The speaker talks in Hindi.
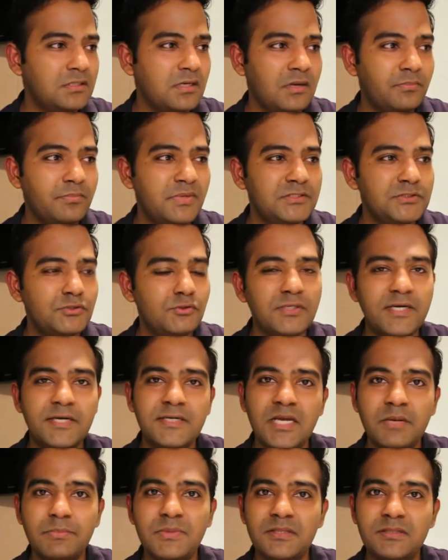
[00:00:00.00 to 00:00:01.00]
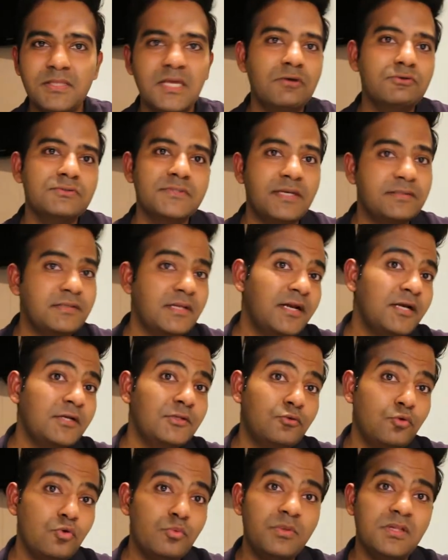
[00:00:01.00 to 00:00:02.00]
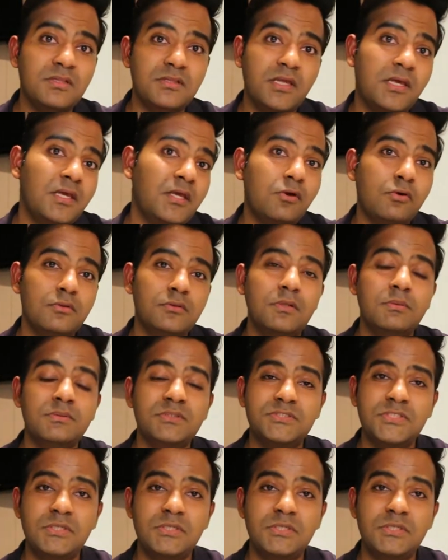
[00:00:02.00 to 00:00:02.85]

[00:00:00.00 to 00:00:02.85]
हमें जो डेटा मिलता है वो सैटेलाइट थ्रू मिलता है ऑन द